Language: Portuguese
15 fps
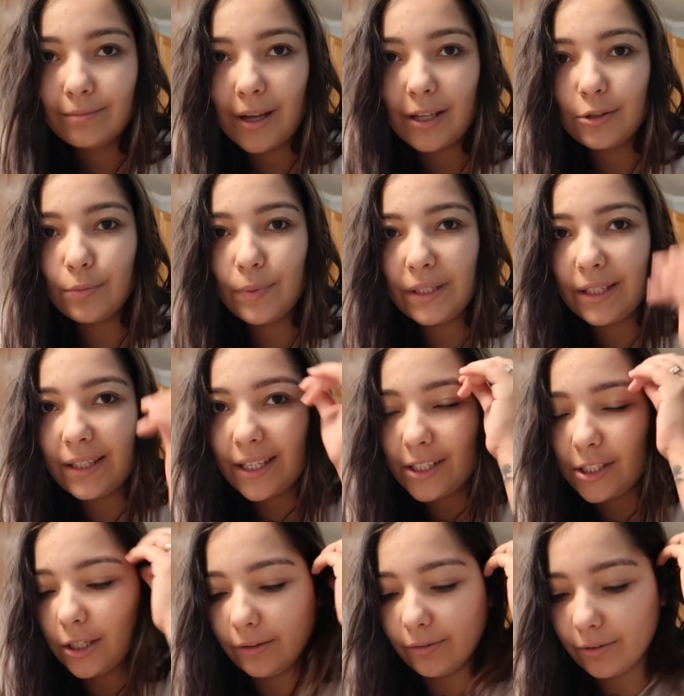Mais uma
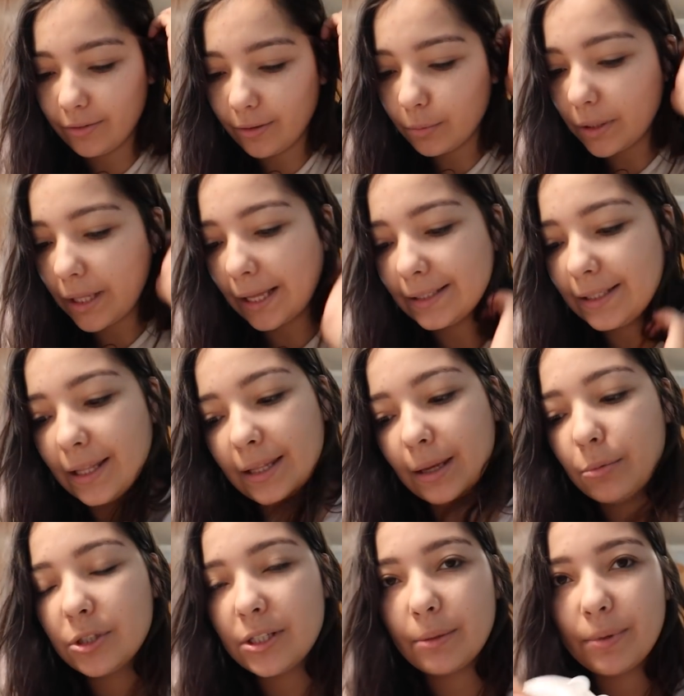tentativa, vamos lá,
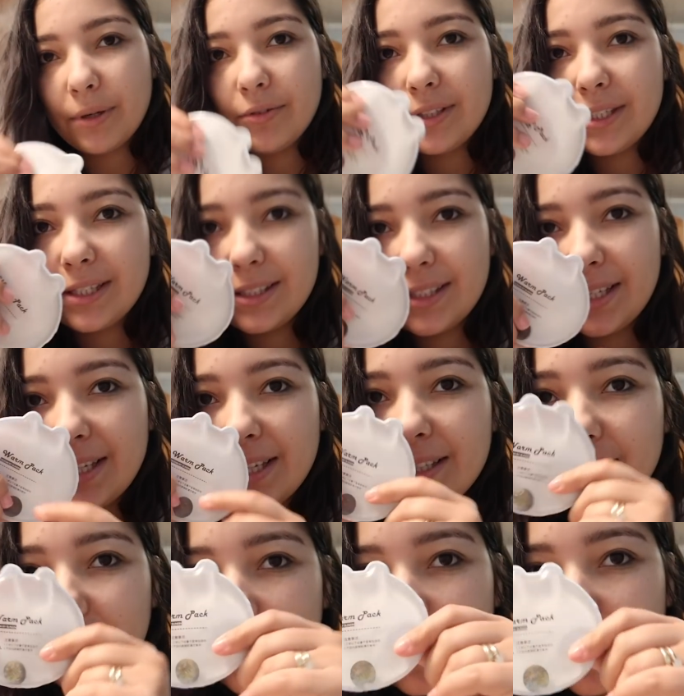tentar mostrar pra vocês o que, que é
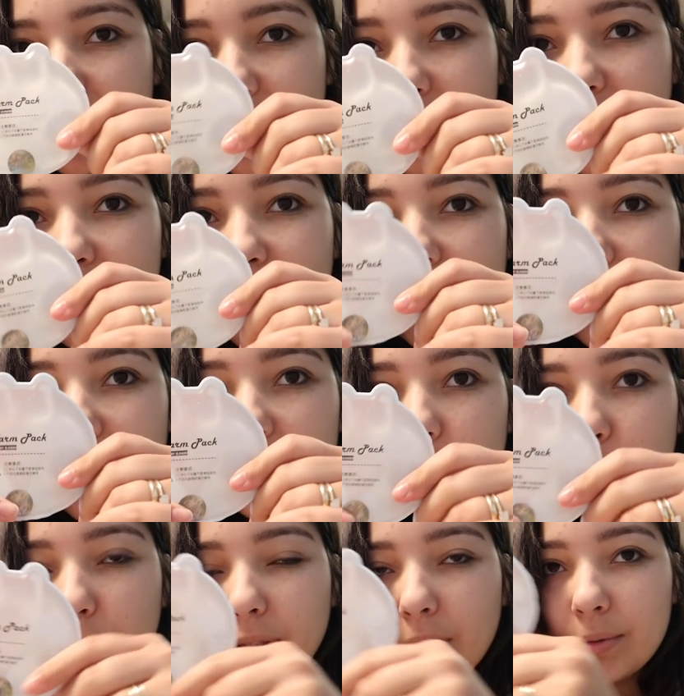isso aqui.
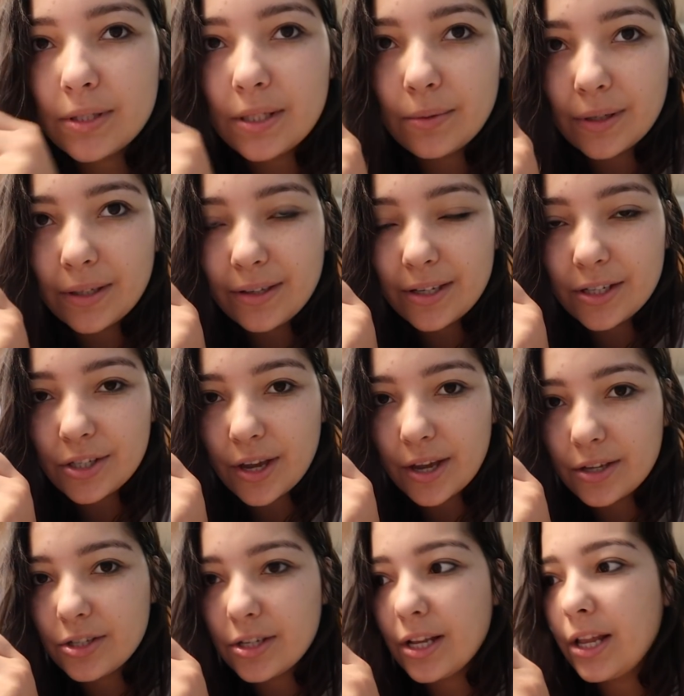Esse botãozinho aqui,
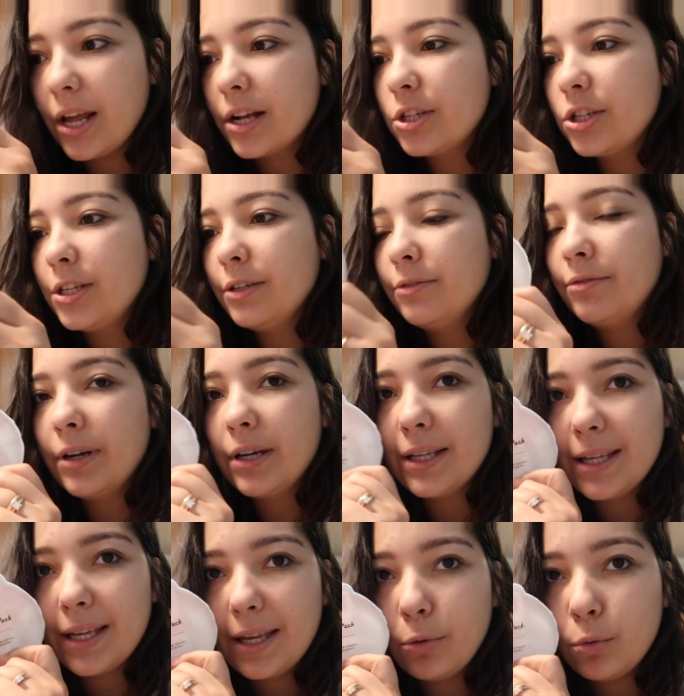gente, ele ativa
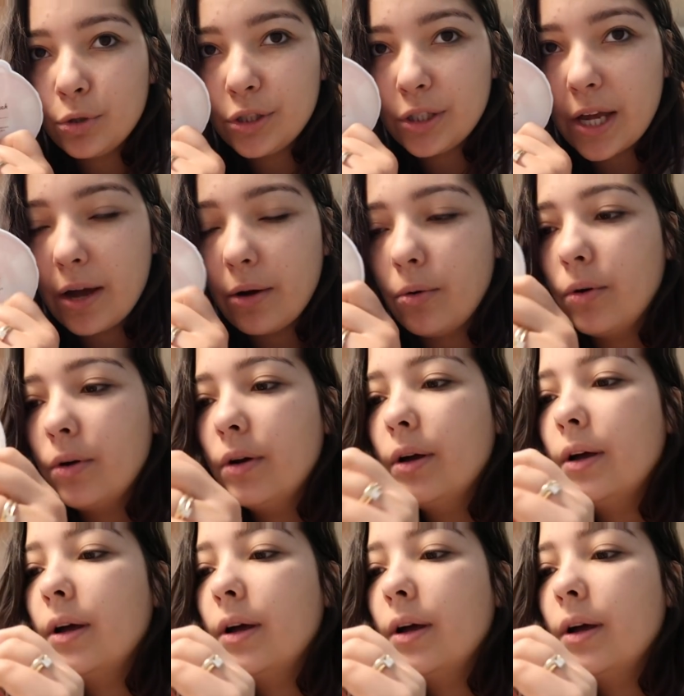o gel